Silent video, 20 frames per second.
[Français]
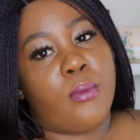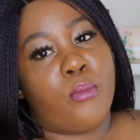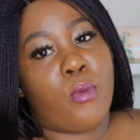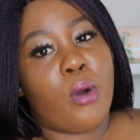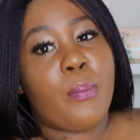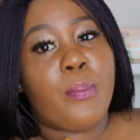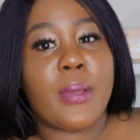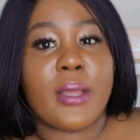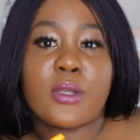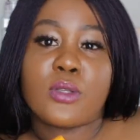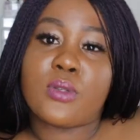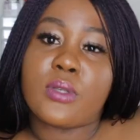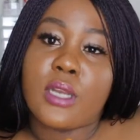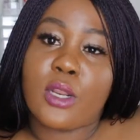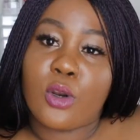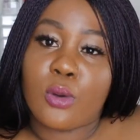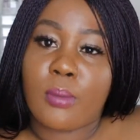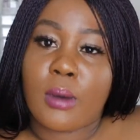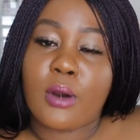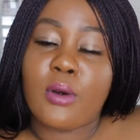Moi,
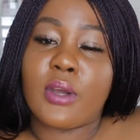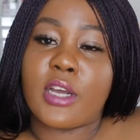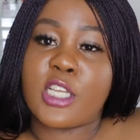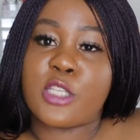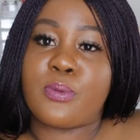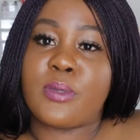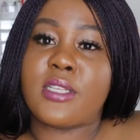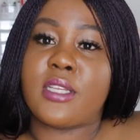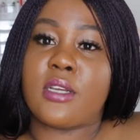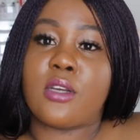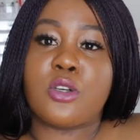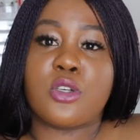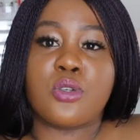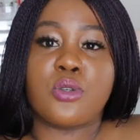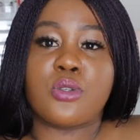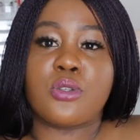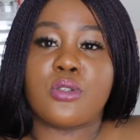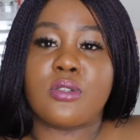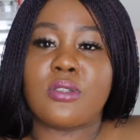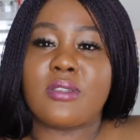personnellement, le respect, c'est quelque
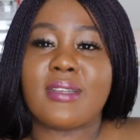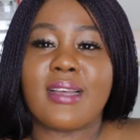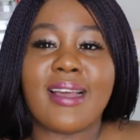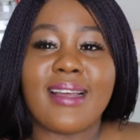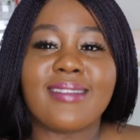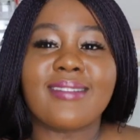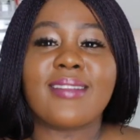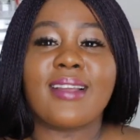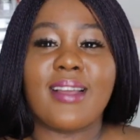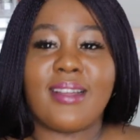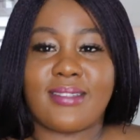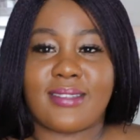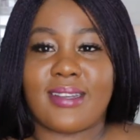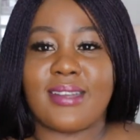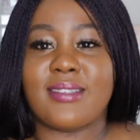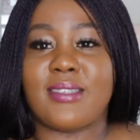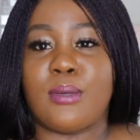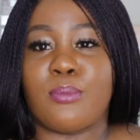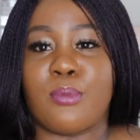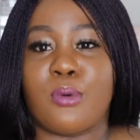chose de très, très,
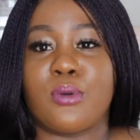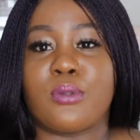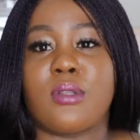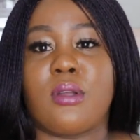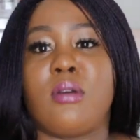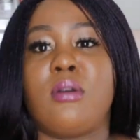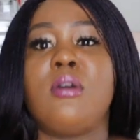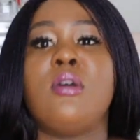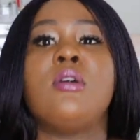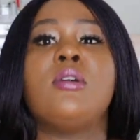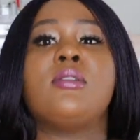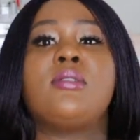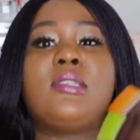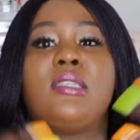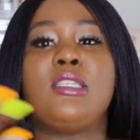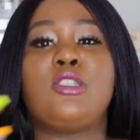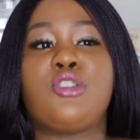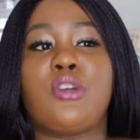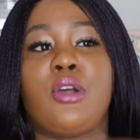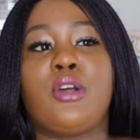très important.
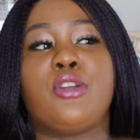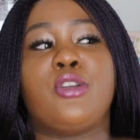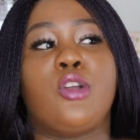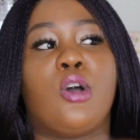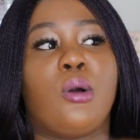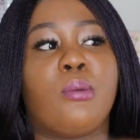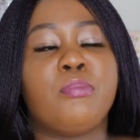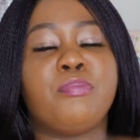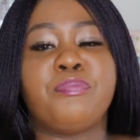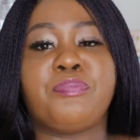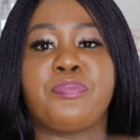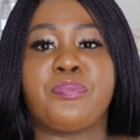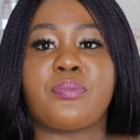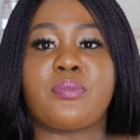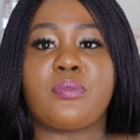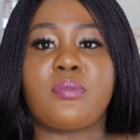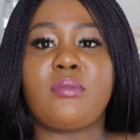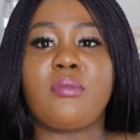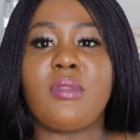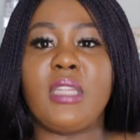Si tu as un homme
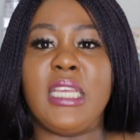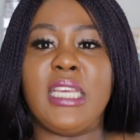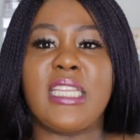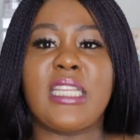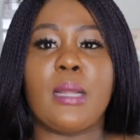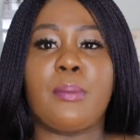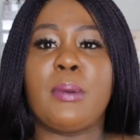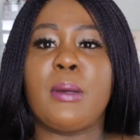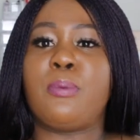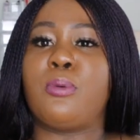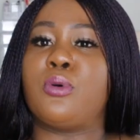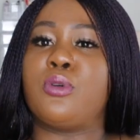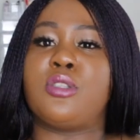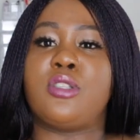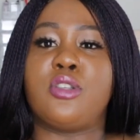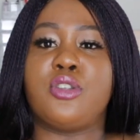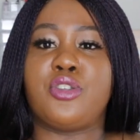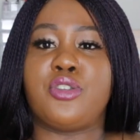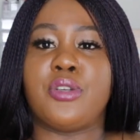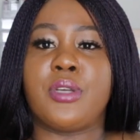qui t'appelle
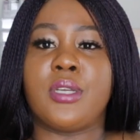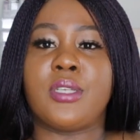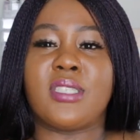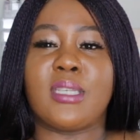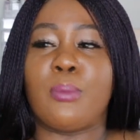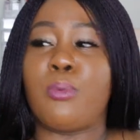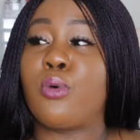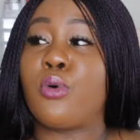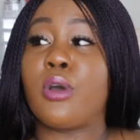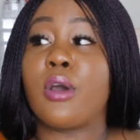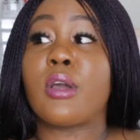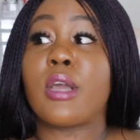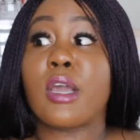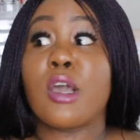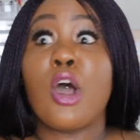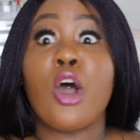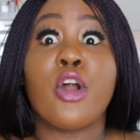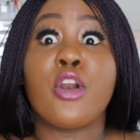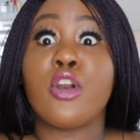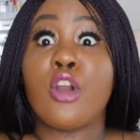prostituée, c'est pour que
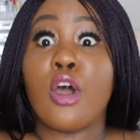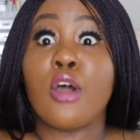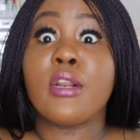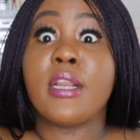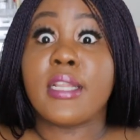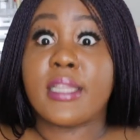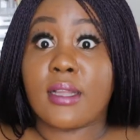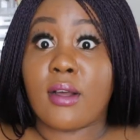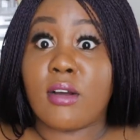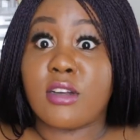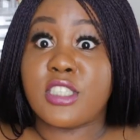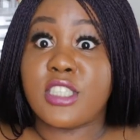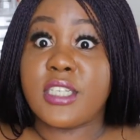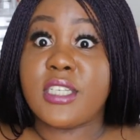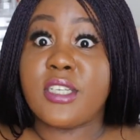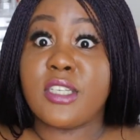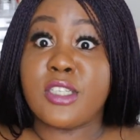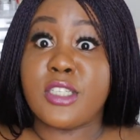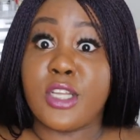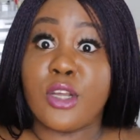un, étranger
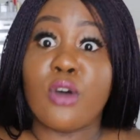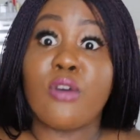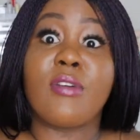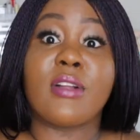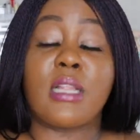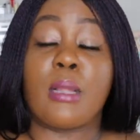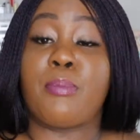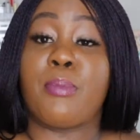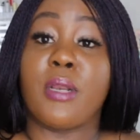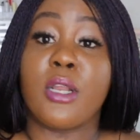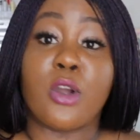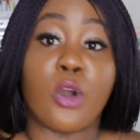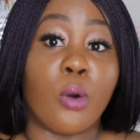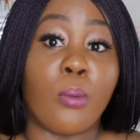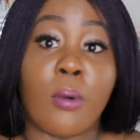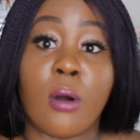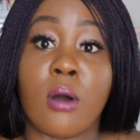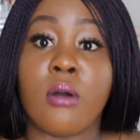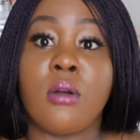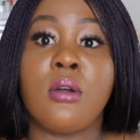de dehors va t'appeler
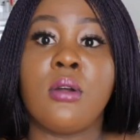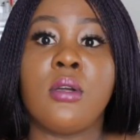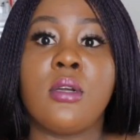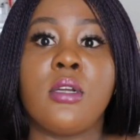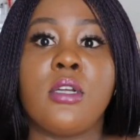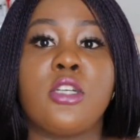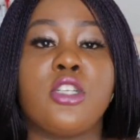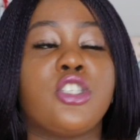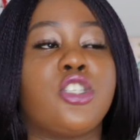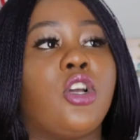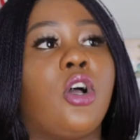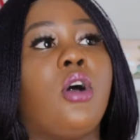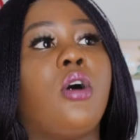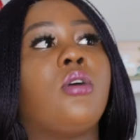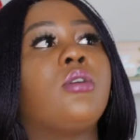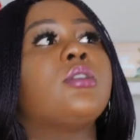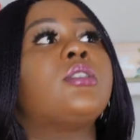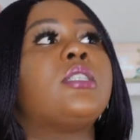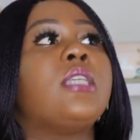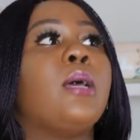comment
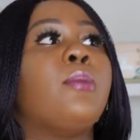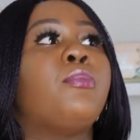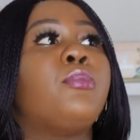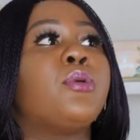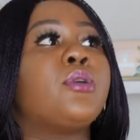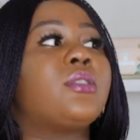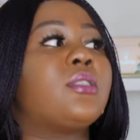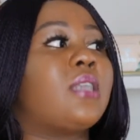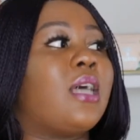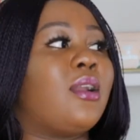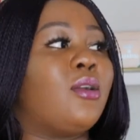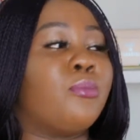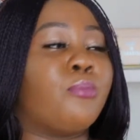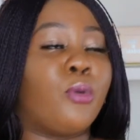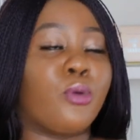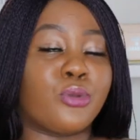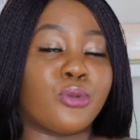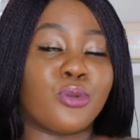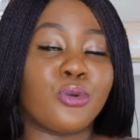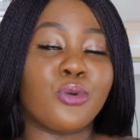Genre, c'est un peu ça
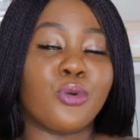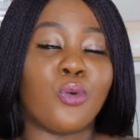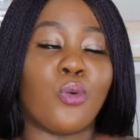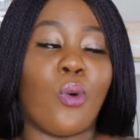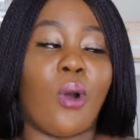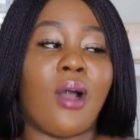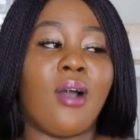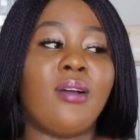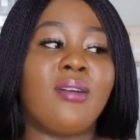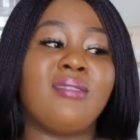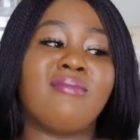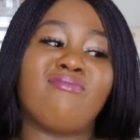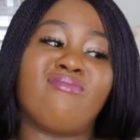mon truc, quoi.